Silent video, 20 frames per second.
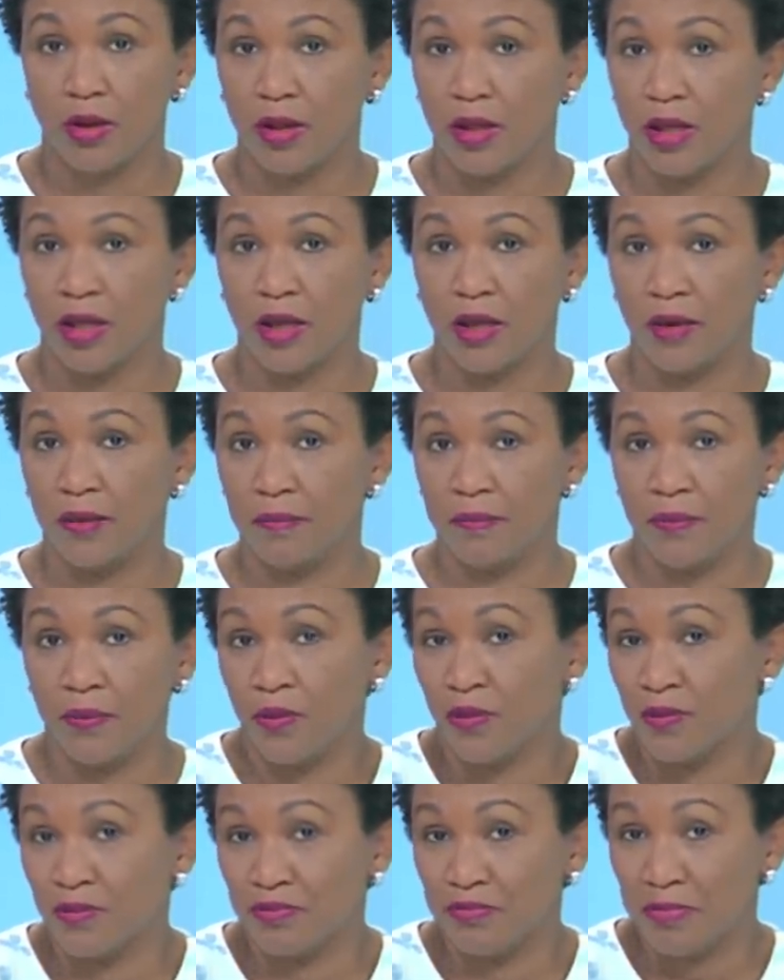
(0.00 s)
eh,
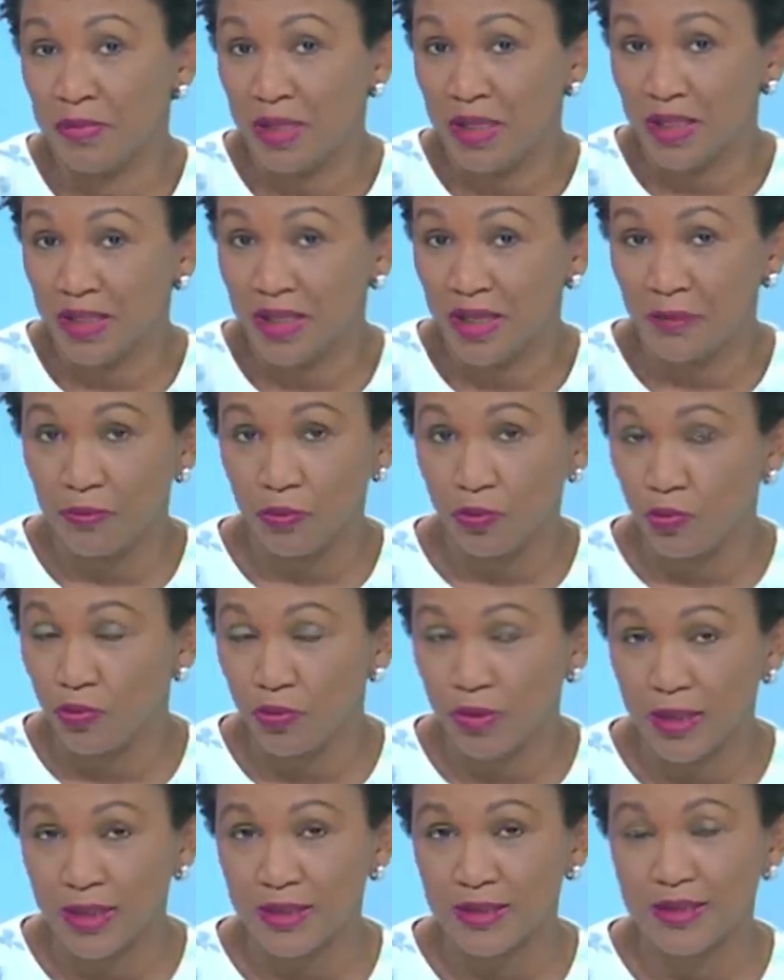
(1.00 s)
por mil
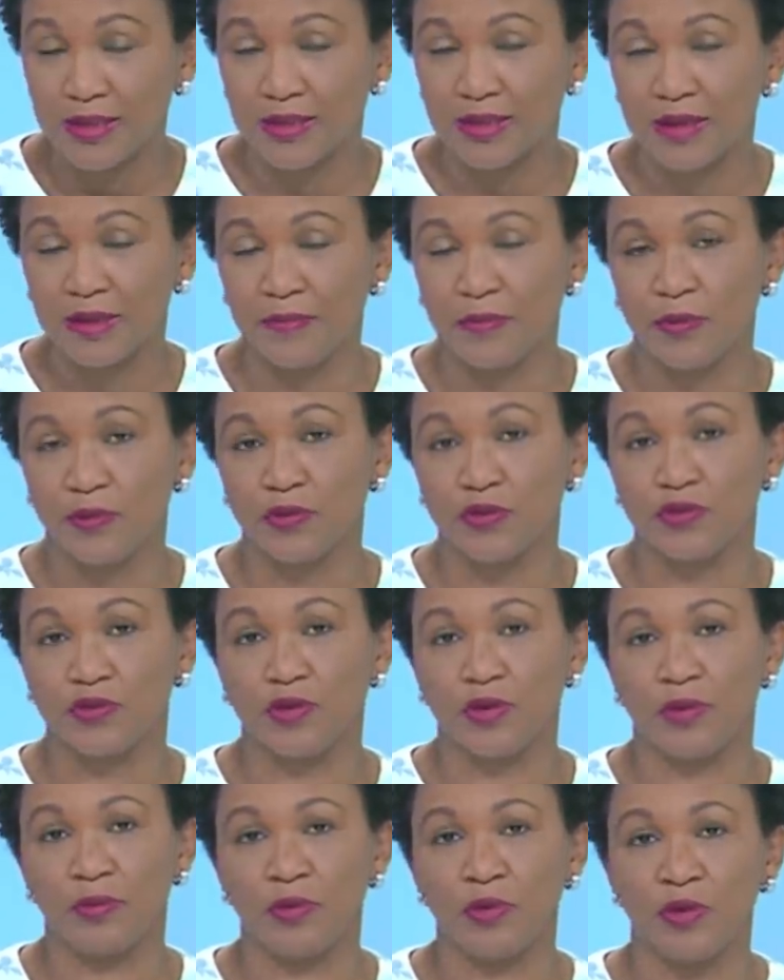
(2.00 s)
diabluras de tipos
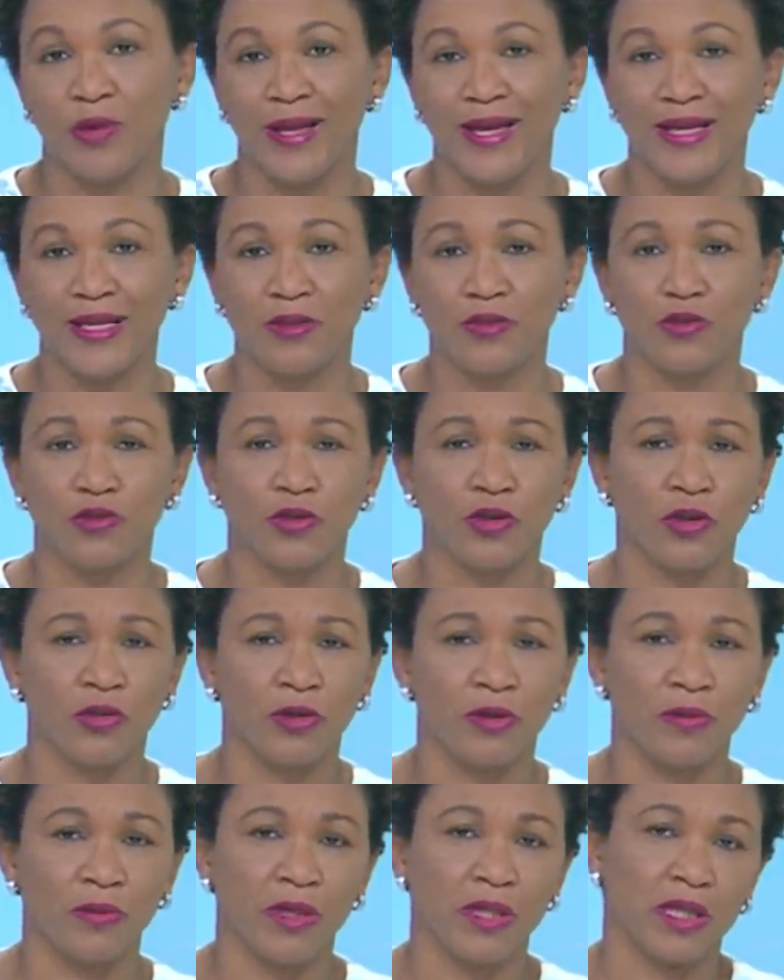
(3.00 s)
eh, violentos que no
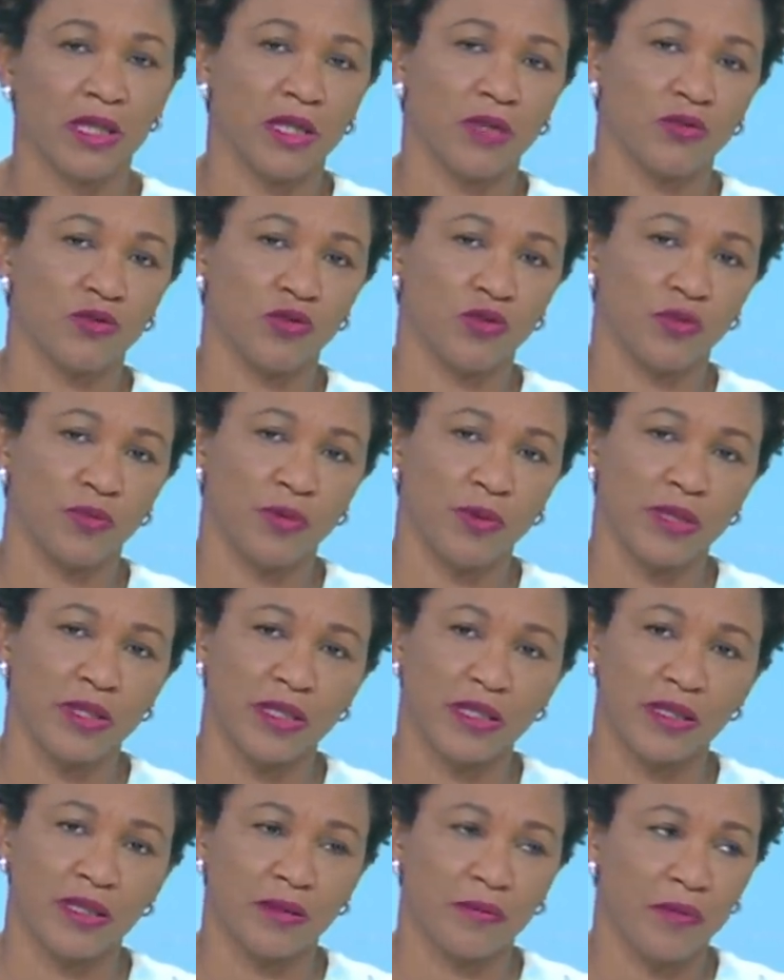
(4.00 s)
admiten que los otros pueden
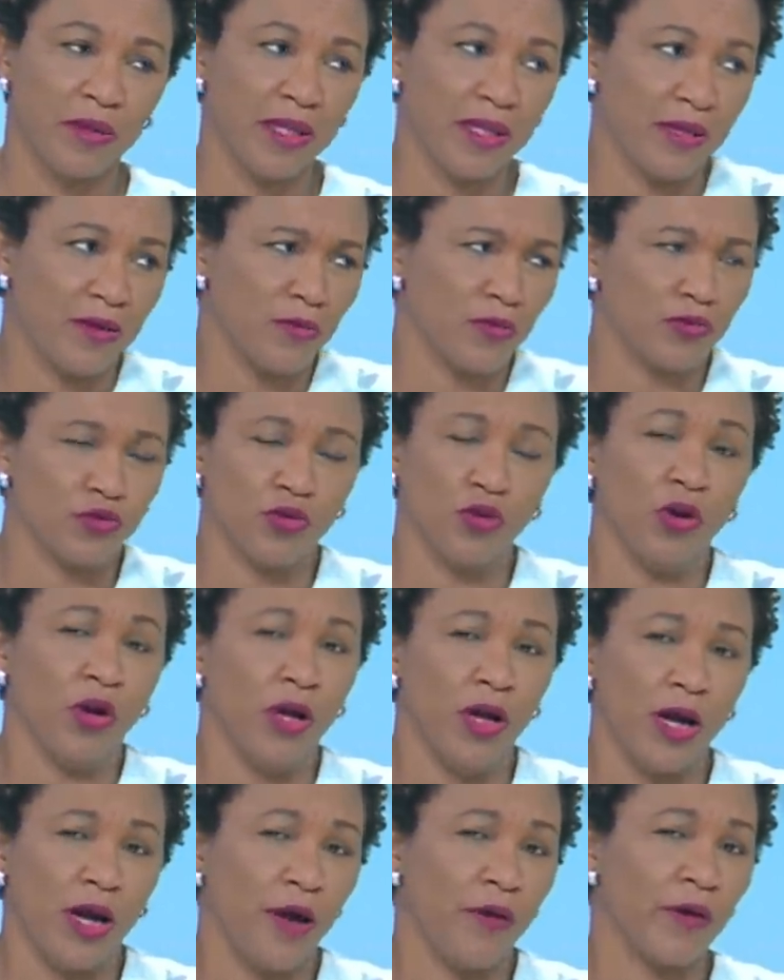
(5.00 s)
tener vida, incluso
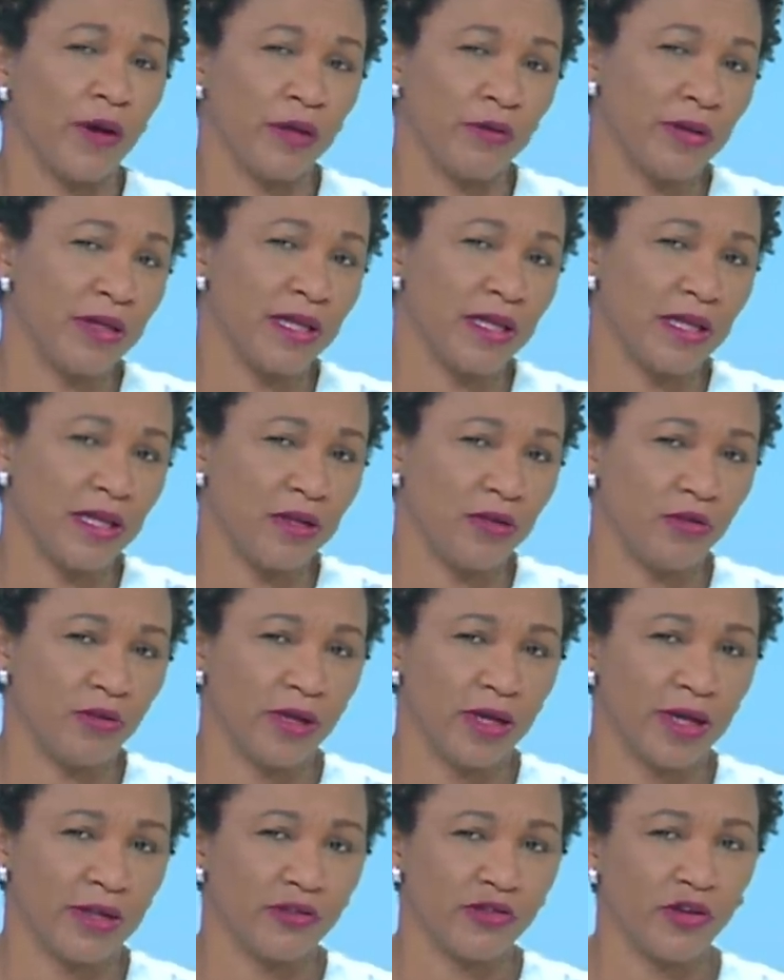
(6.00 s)
aunque no haya tenido
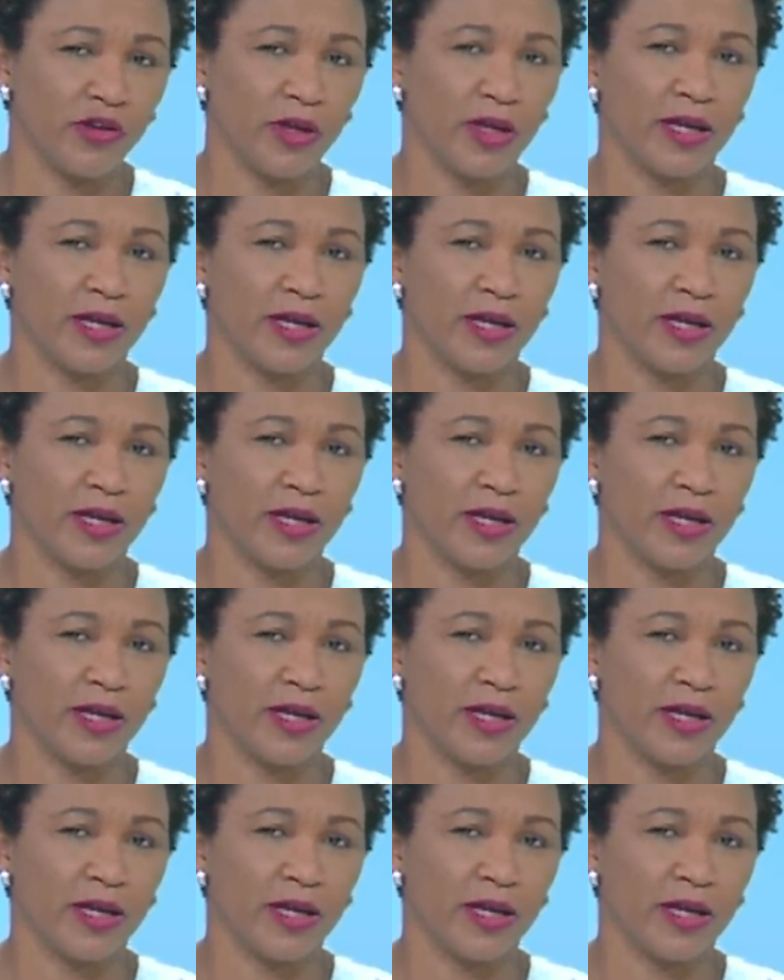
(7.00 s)
relación.